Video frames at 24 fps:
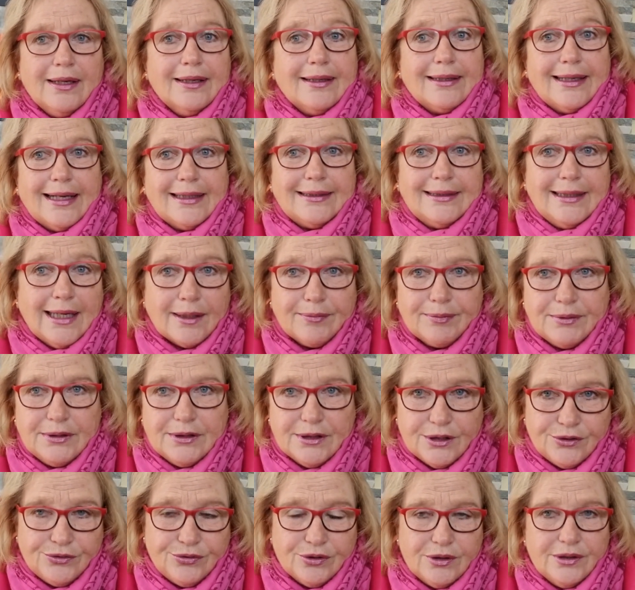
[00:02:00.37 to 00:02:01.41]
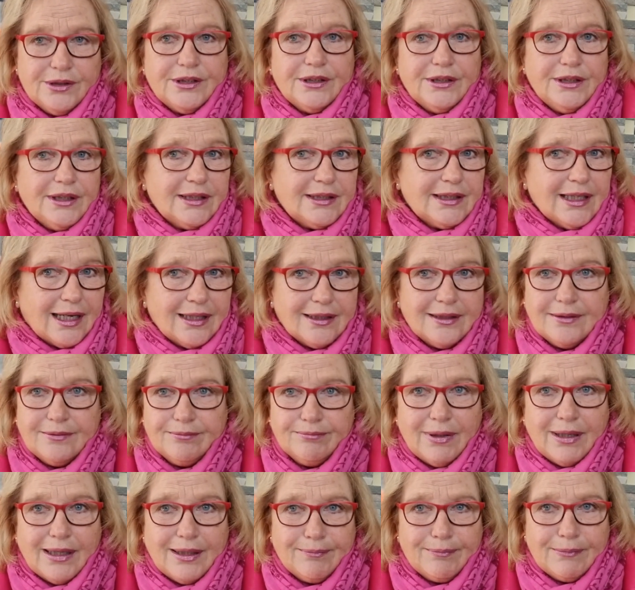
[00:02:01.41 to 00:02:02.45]
Ja, die habe ich natürlich nicht alle in
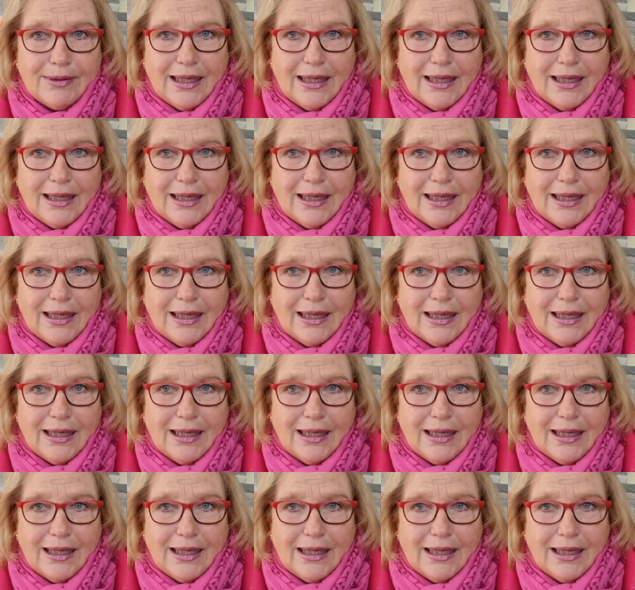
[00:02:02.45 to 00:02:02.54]
meinem